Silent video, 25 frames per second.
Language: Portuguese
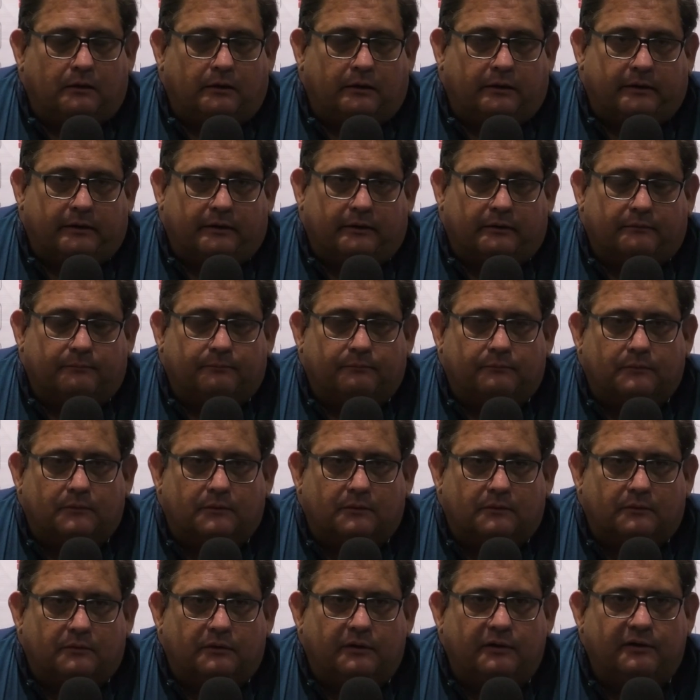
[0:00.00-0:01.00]
É,
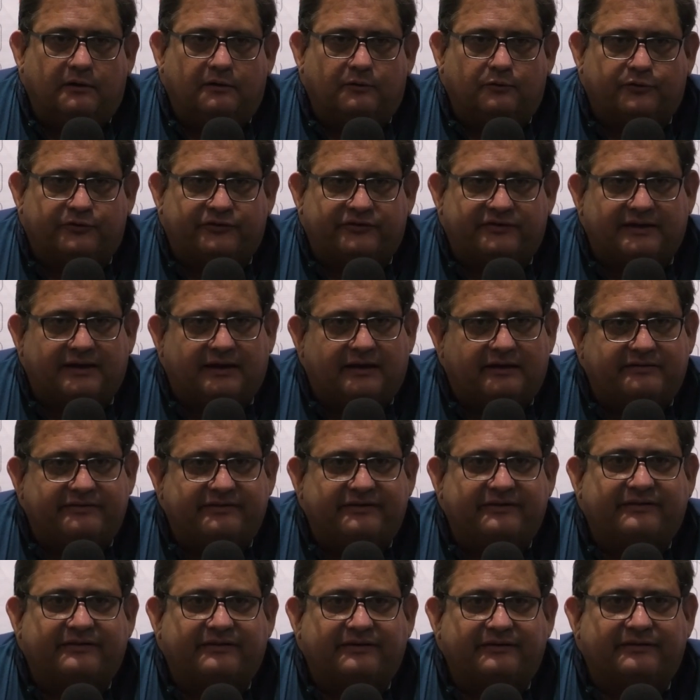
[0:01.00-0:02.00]
os
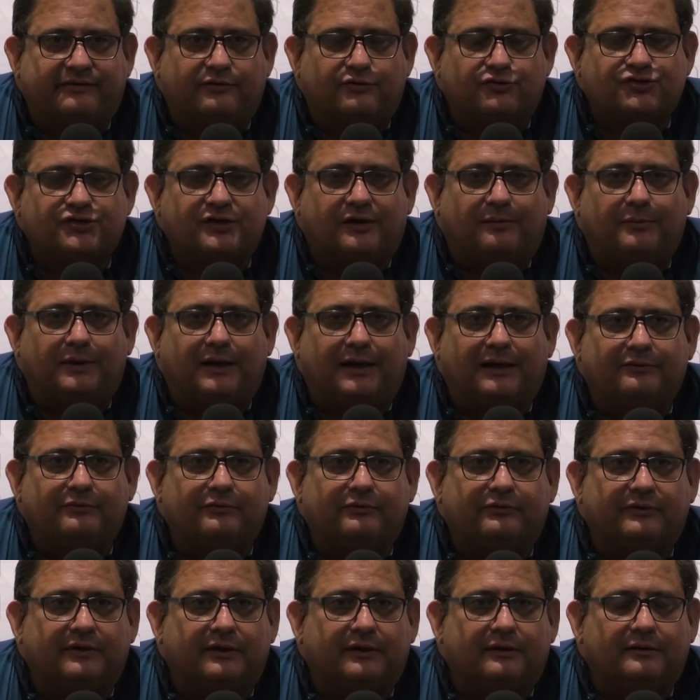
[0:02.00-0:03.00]
testes que são
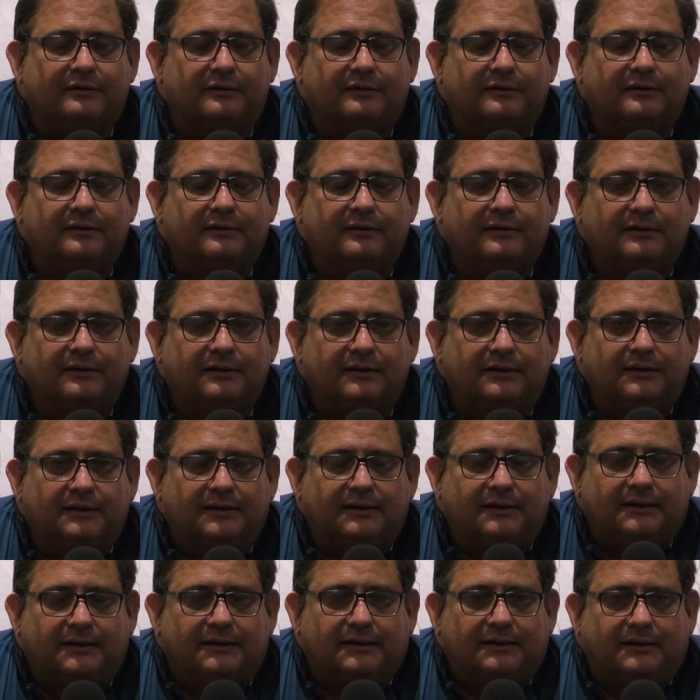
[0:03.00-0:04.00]
chamados, né?
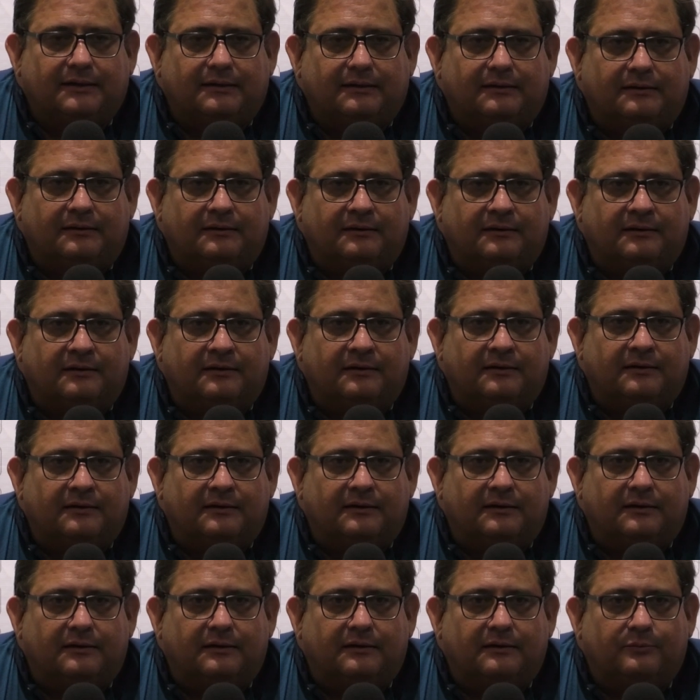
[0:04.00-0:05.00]

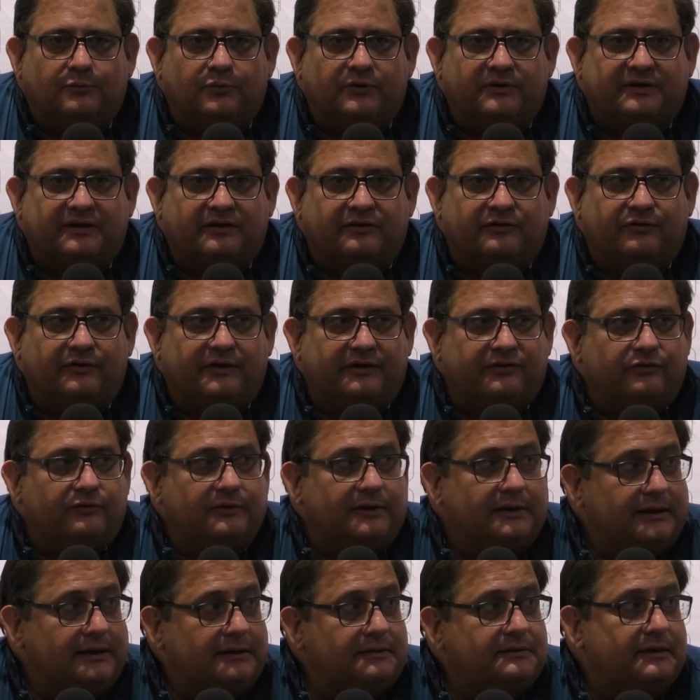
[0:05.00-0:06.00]
é, muitas vezes não
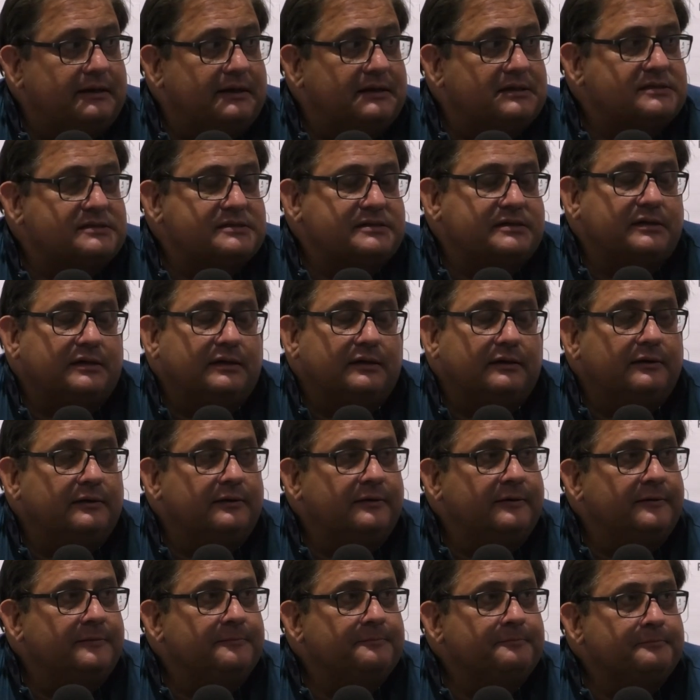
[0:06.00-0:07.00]
é nem teste.
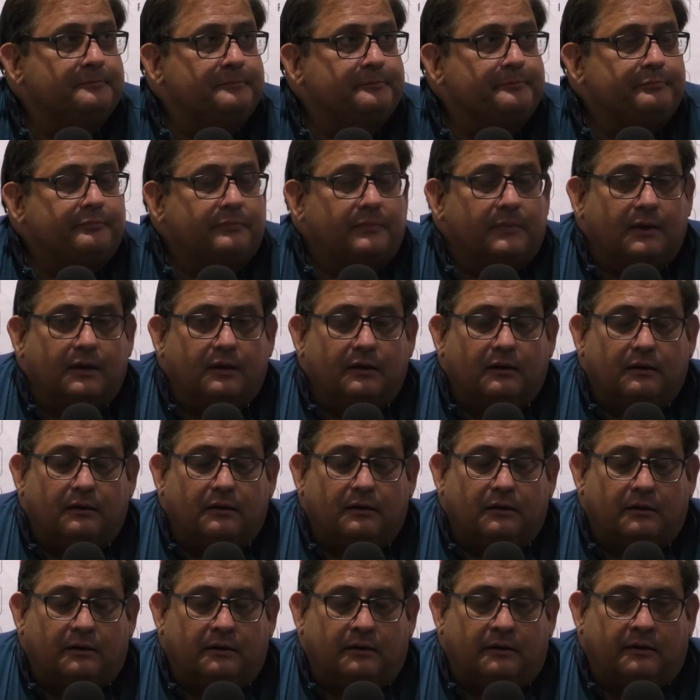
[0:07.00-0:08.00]

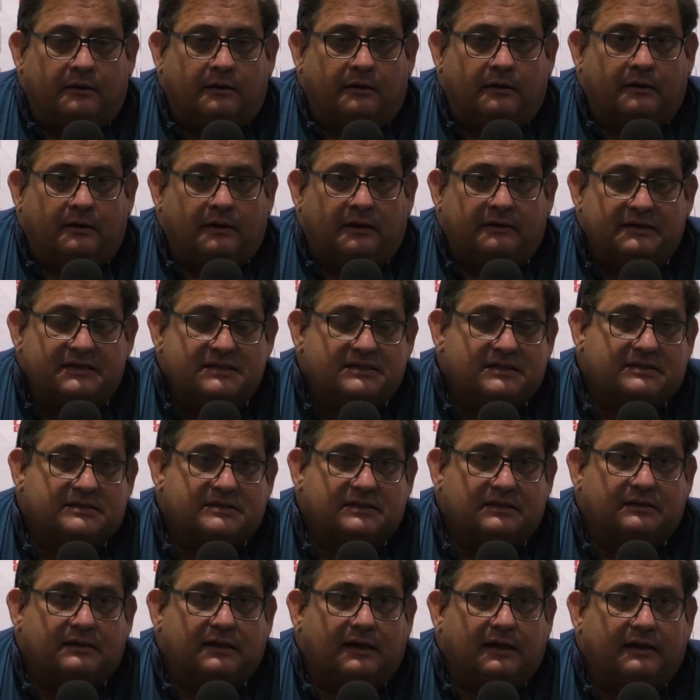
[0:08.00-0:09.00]
É a
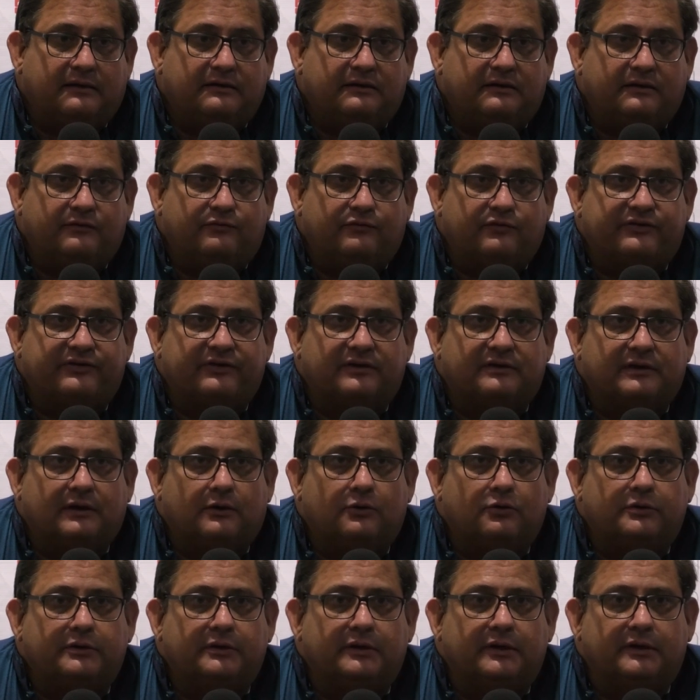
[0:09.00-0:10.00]
necessidade de você estar
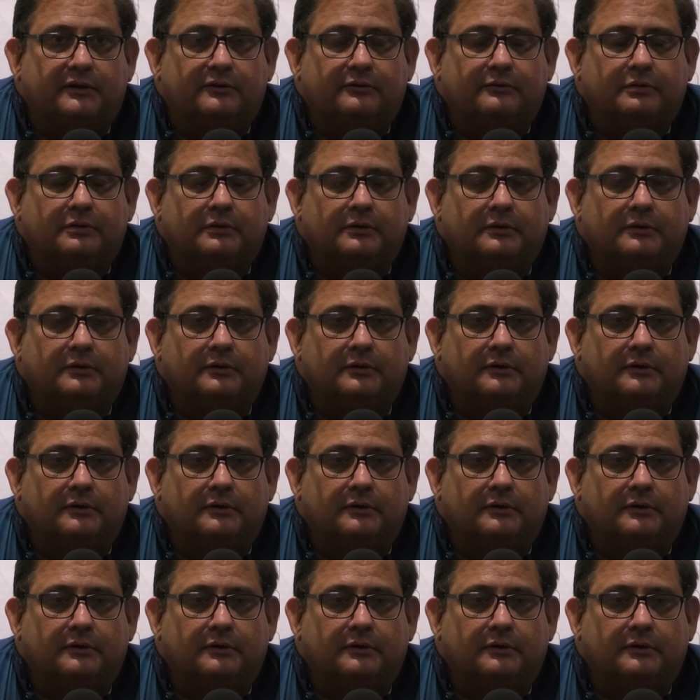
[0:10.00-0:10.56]
tá rodando.